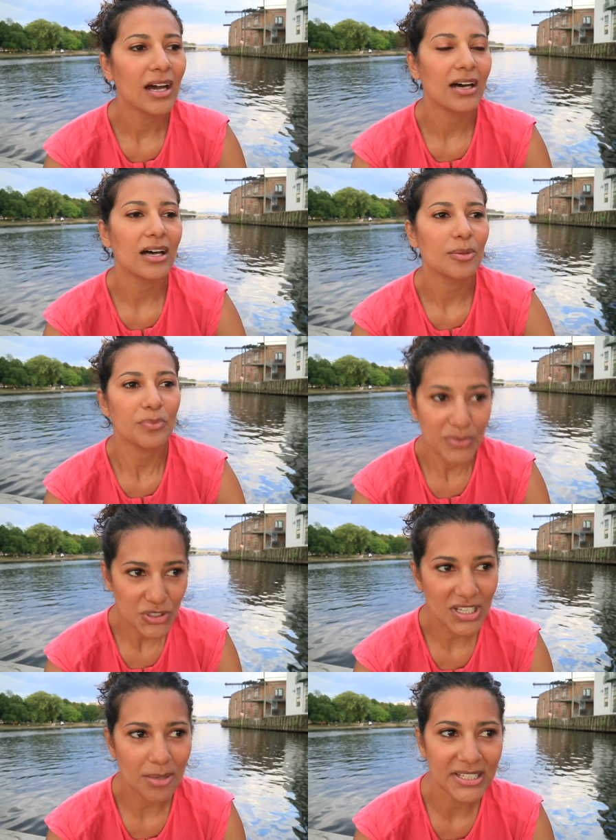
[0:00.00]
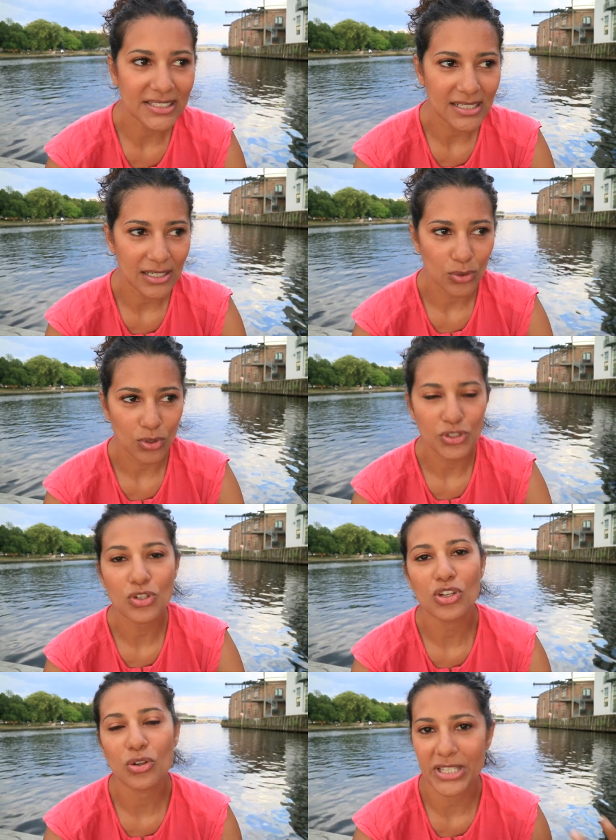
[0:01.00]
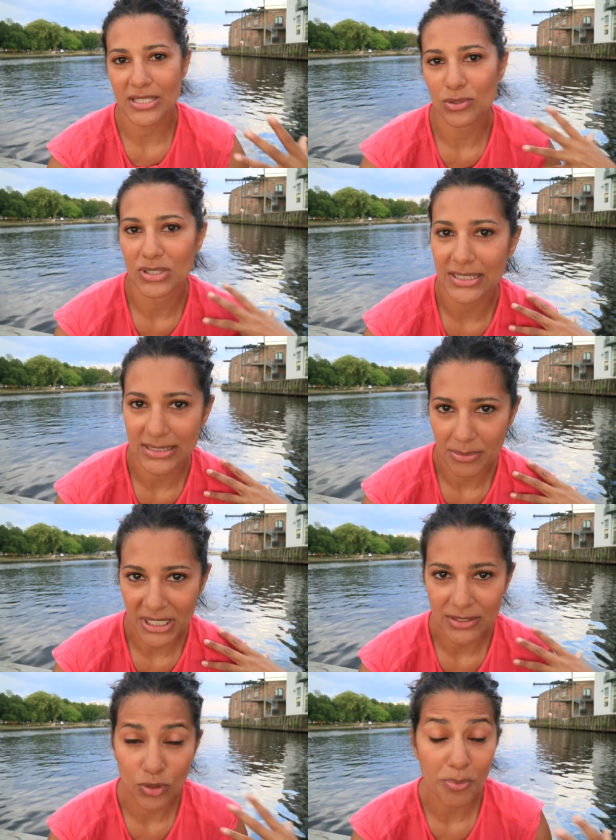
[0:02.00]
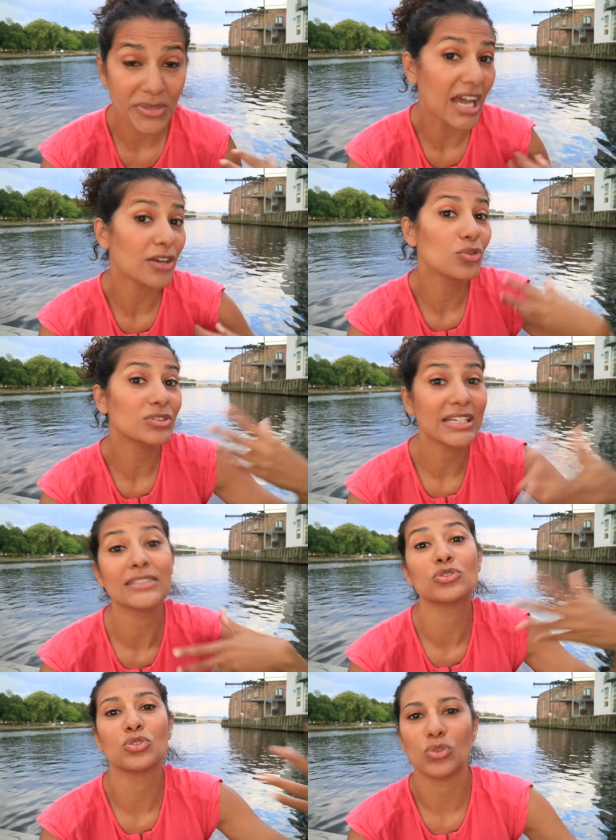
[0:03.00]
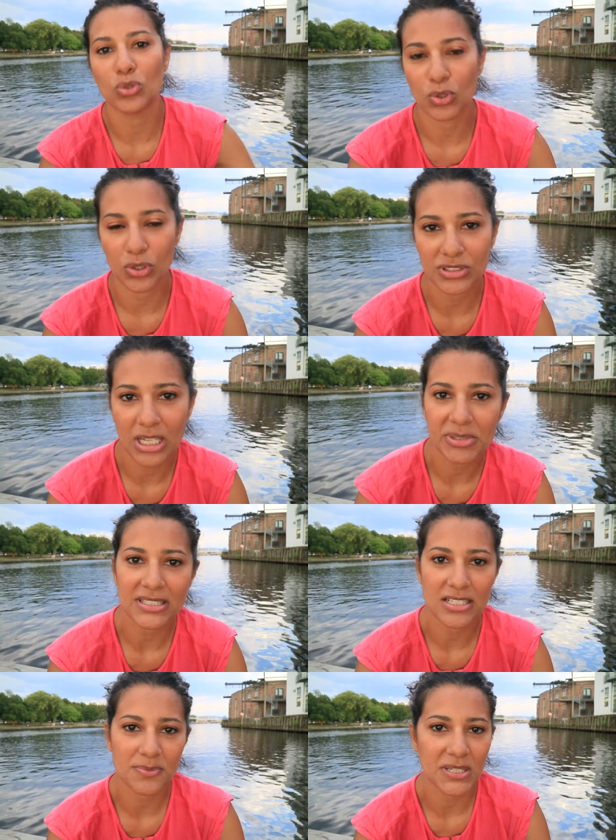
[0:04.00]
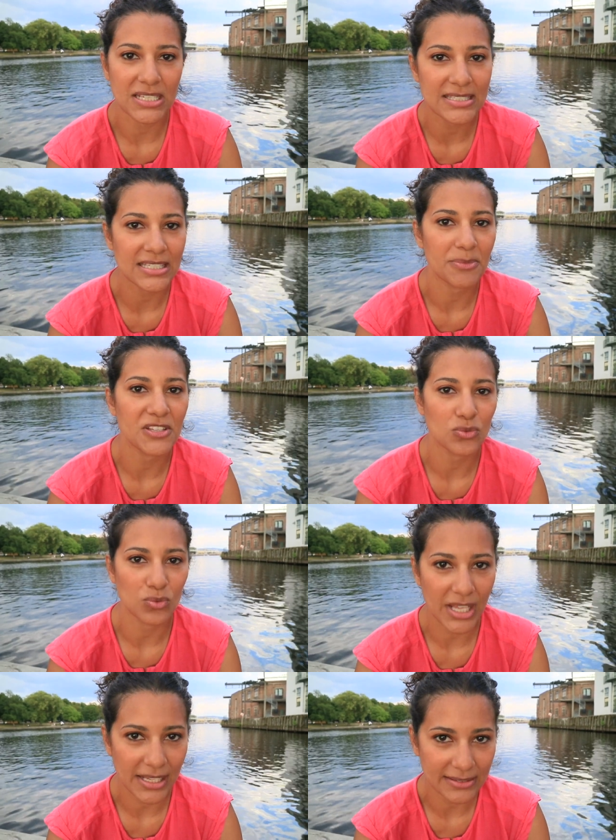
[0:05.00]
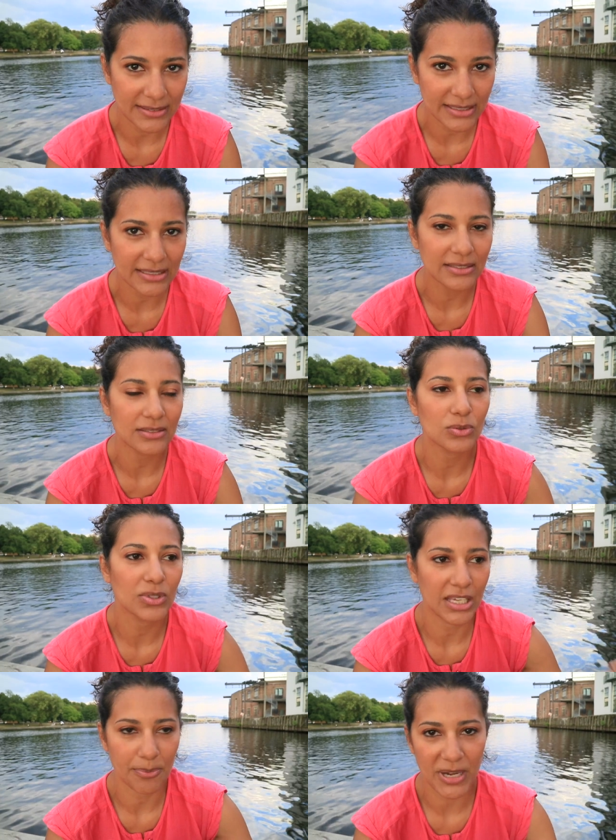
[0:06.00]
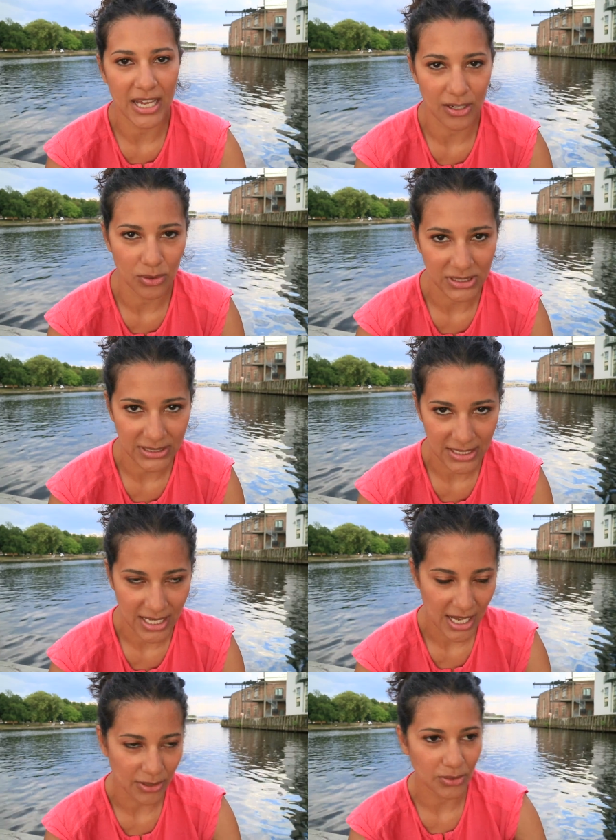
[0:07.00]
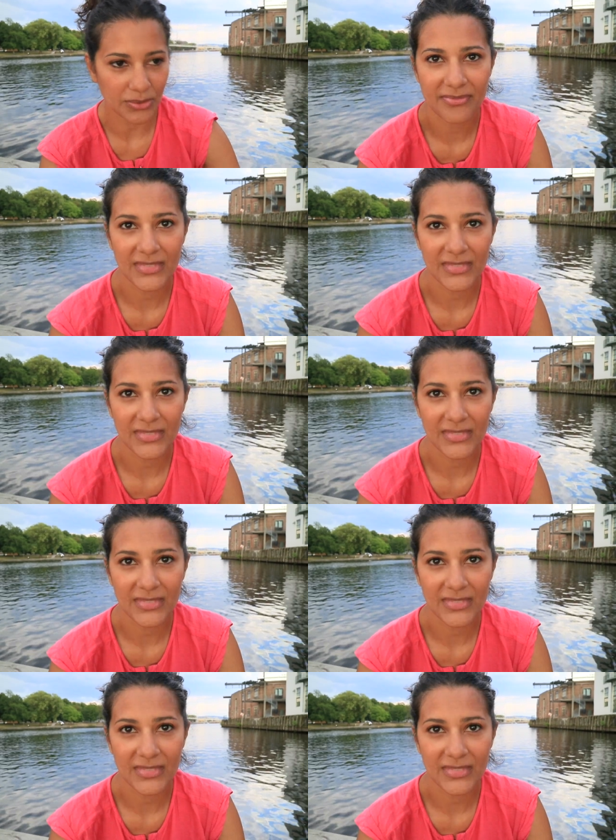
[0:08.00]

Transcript: Uh, bisognerebbe chiedere a loro, io gliel'ho chiesto direttamente o mi hanno detto loro tramite l'esperienza dei miei studenti che imparano l'italiano